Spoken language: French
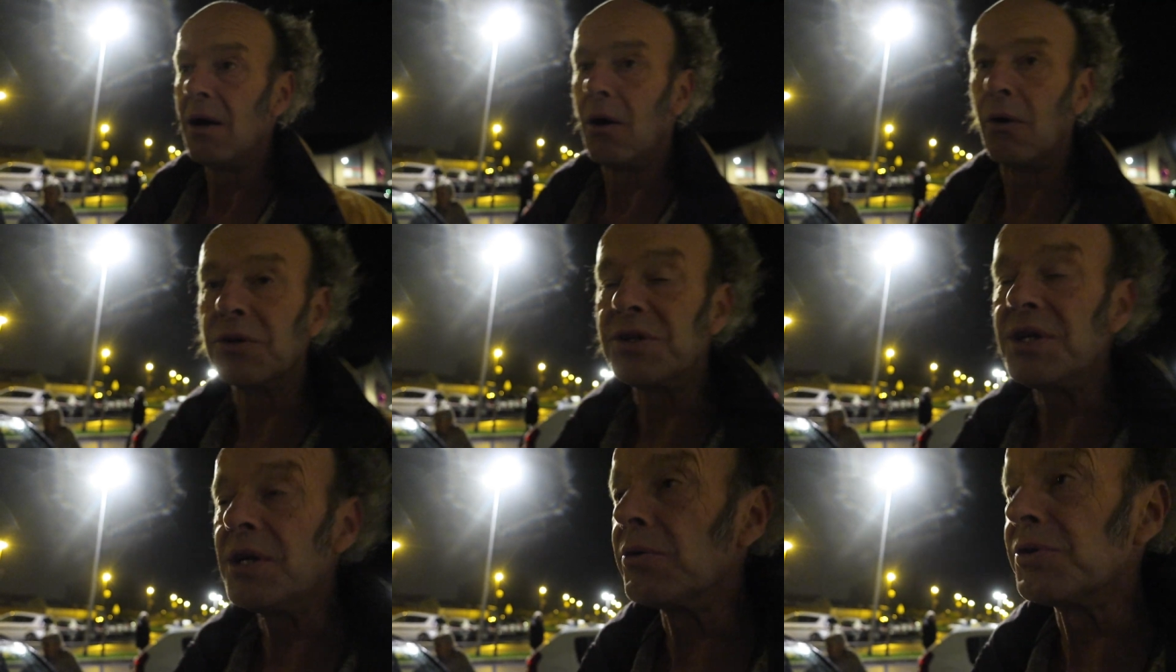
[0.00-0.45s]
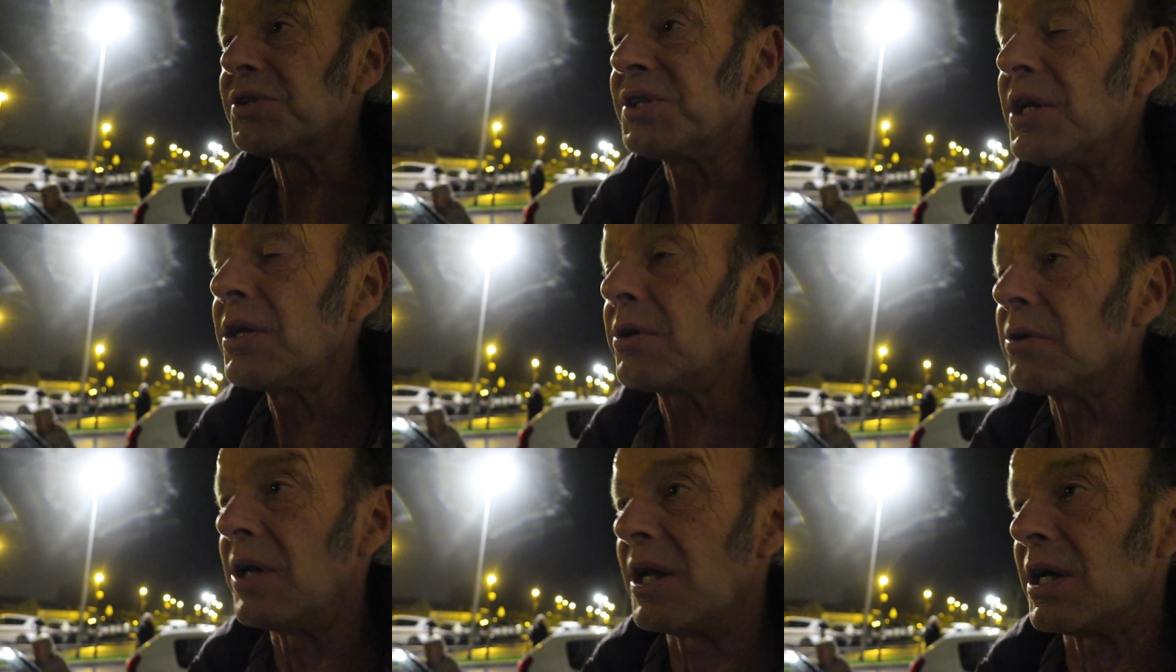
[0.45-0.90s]
En fait, on dit
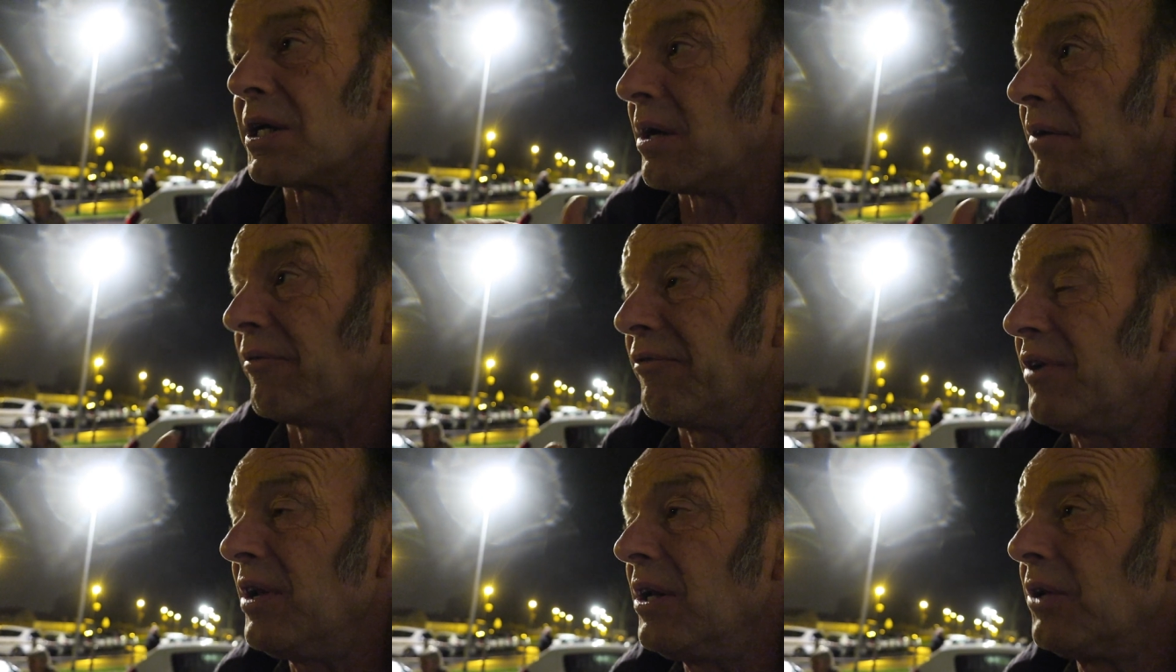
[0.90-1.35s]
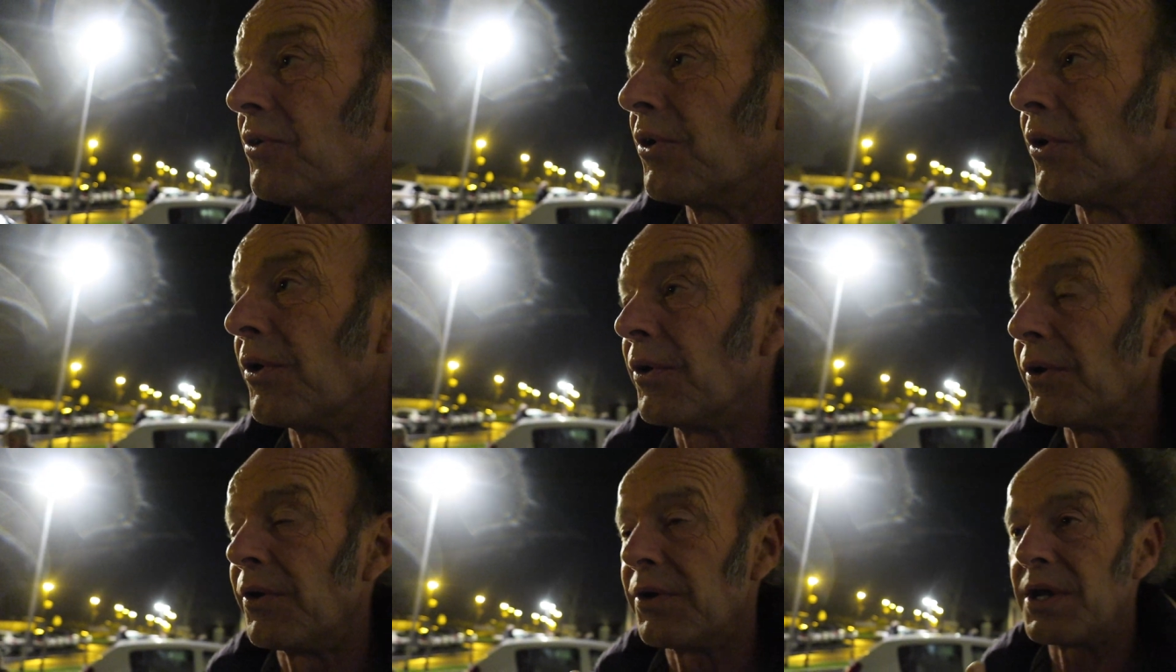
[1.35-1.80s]
aussi que la ville
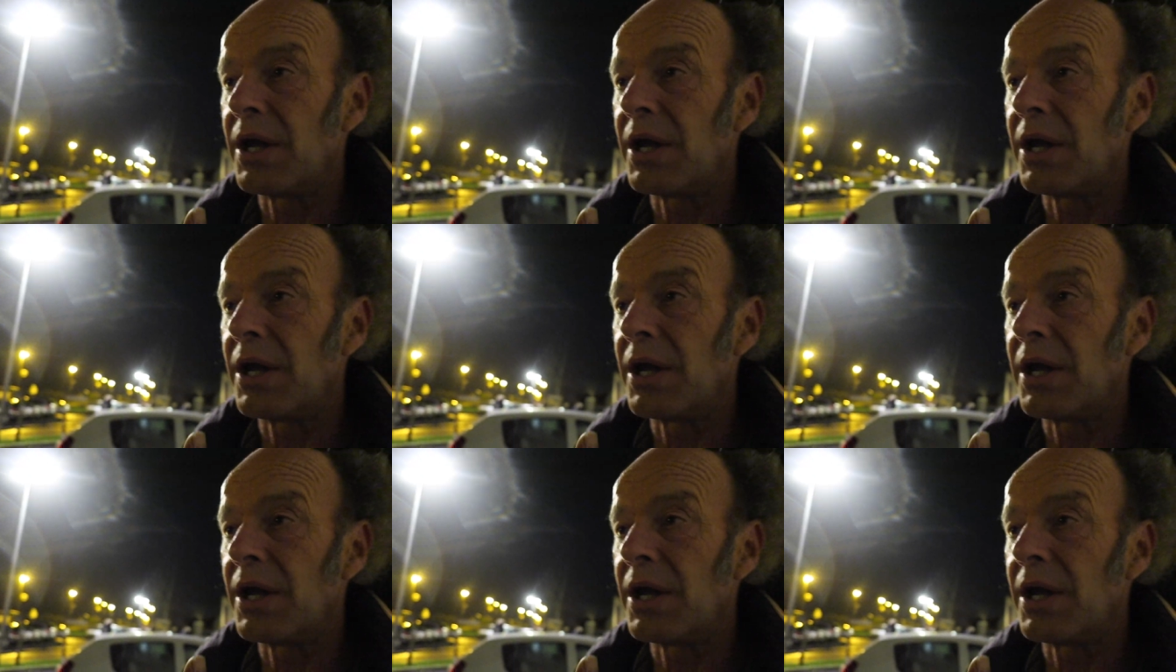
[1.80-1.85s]
de.